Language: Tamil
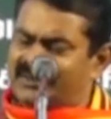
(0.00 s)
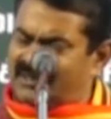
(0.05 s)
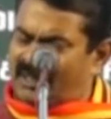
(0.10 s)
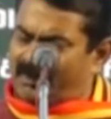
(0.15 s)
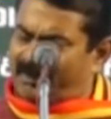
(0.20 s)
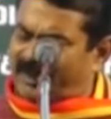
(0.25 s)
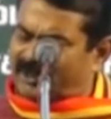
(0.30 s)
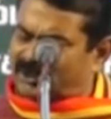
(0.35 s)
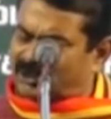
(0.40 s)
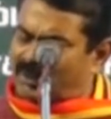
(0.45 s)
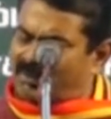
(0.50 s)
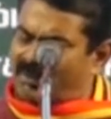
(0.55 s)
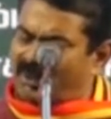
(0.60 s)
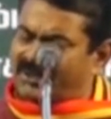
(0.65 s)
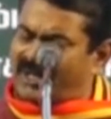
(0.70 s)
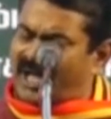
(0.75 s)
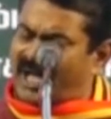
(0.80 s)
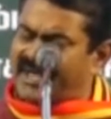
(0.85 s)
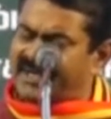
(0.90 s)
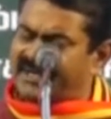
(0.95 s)
இந்த
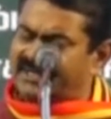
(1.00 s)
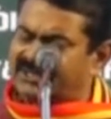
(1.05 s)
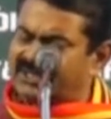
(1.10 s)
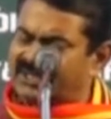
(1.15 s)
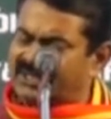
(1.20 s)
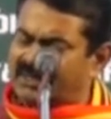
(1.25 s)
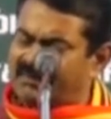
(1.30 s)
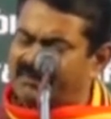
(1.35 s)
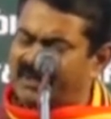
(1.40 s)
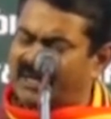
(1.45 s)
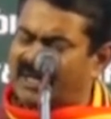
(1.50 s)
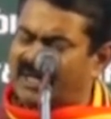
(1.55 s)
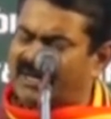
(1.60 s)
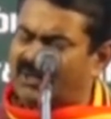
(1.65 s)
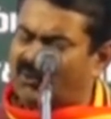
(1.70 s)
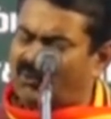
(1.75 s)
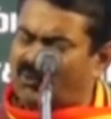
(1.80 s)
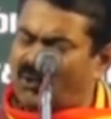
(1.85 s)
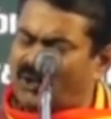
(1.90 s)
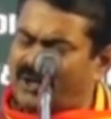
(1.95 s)
பத்தொன்பதாயிரத்திற்கு
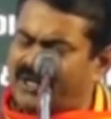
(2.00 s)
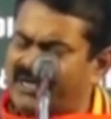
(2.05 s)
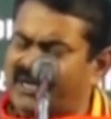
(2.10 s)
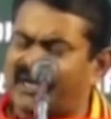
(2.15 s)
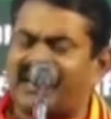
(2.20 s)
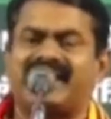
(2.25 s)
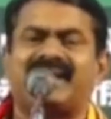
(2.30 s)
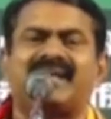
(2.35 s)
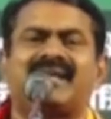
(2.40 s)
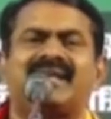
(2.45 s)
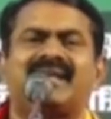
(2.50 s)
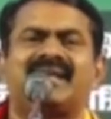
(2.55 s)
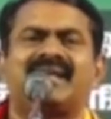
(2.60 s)
மேலான கோடிகளை